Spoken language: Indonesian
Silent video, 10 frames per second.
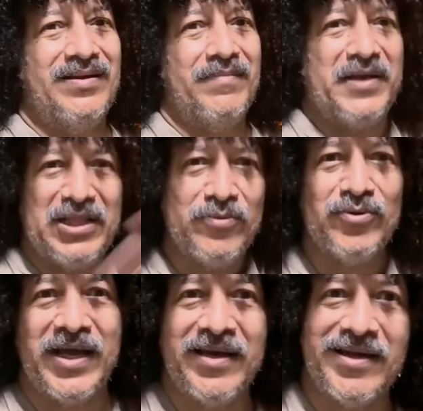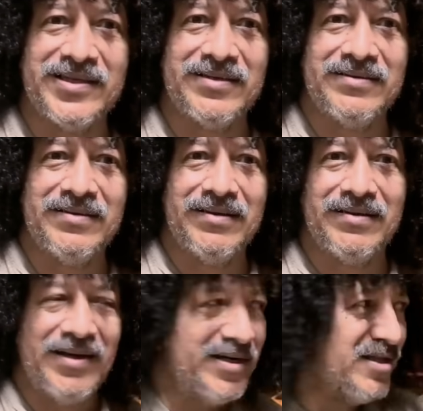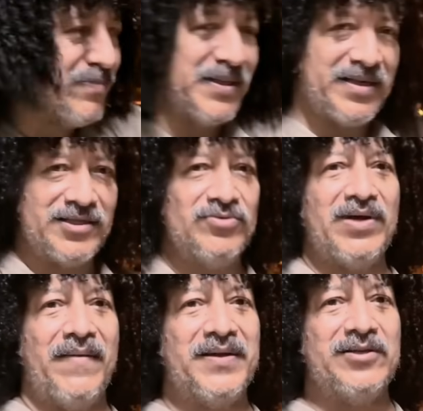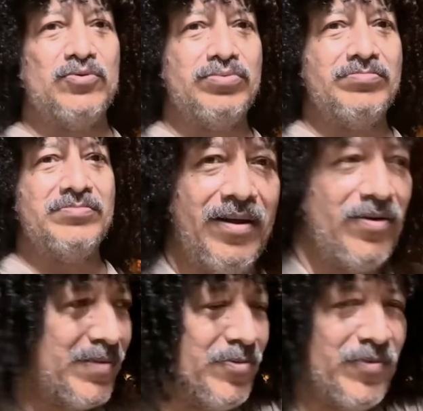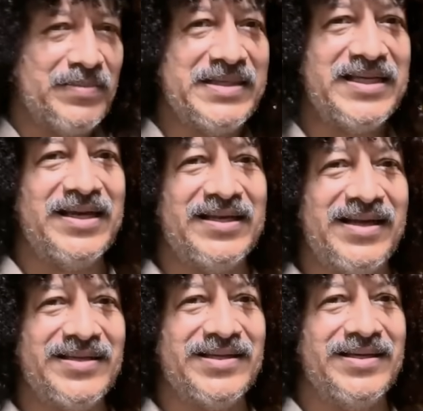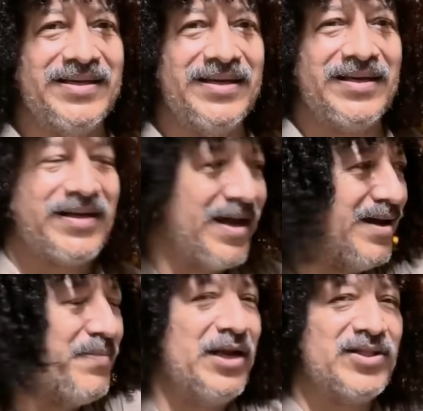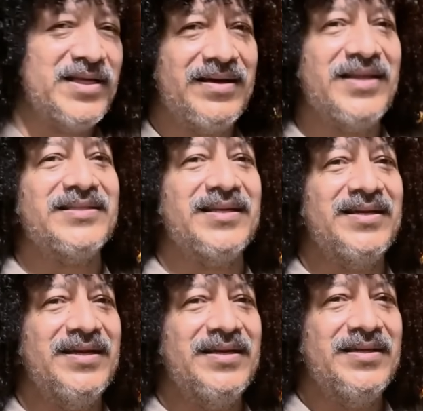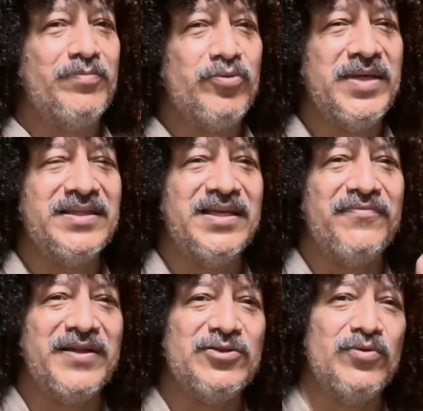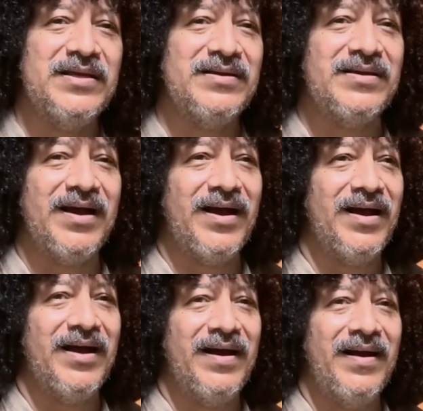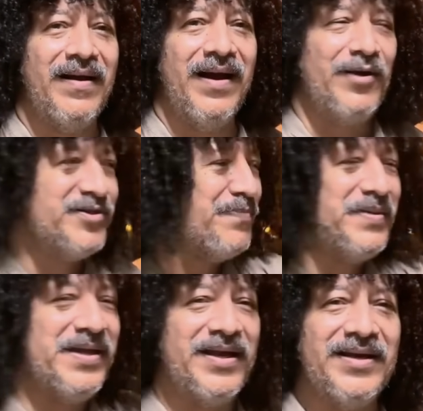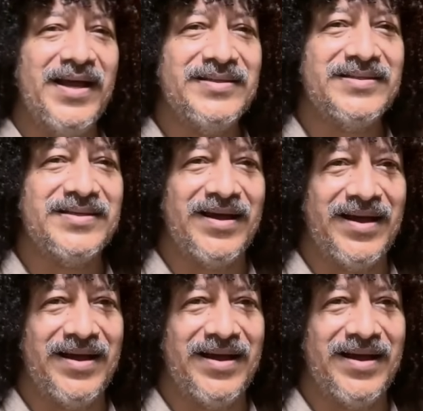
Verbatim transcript: Begitu pun juga yang Kristen. Ada di tempat Kristen juga begitu. Orang membuat masjid tidak dikasih. Karena mayoritas Kristen punya sifat curiga. Harusnya biarin aja.